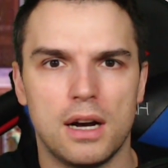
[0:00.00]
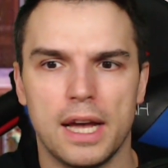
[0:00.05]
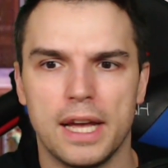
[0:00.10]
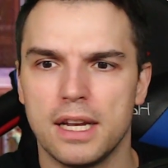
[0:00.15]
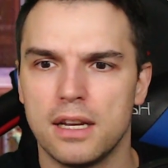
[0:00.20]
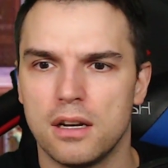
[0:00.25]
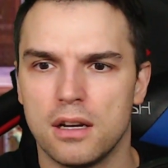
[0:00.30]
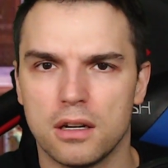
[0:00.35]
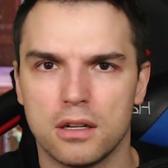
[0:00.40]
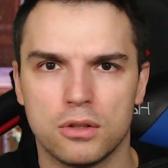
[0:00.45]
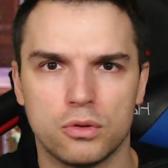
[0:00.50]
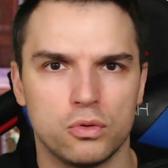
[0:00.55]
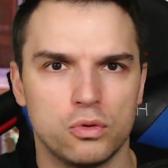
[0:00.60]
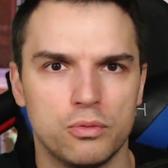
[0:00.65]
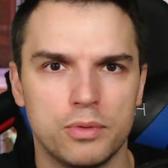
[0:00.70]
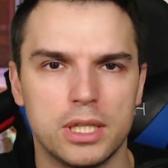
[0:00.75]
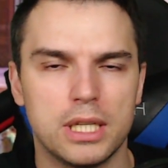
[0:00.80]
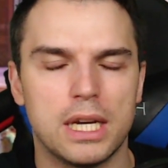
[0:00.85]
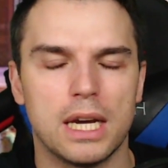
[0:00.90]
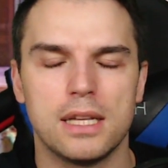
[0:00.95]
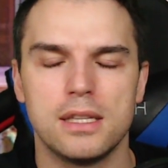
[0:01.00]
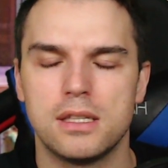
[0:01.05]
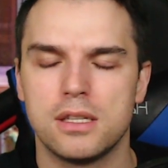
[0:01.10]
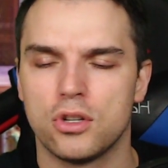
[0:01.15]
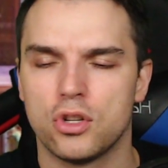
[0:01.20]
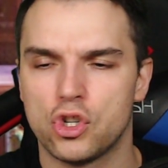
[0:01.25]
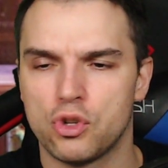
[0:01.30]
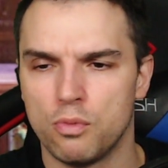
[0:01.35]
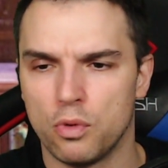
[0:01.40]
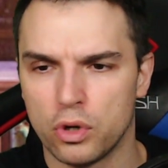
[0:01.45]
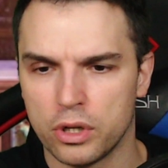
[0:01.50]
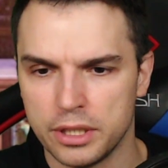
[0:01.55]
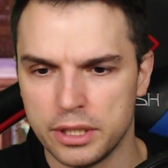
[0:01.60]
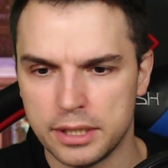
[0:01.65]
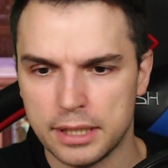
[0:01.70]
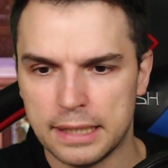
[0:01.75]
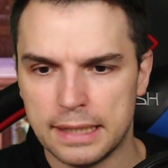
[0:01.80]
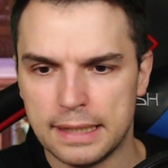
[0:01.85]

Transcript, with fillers: eingelagert und über die Grenze geschmuggelt.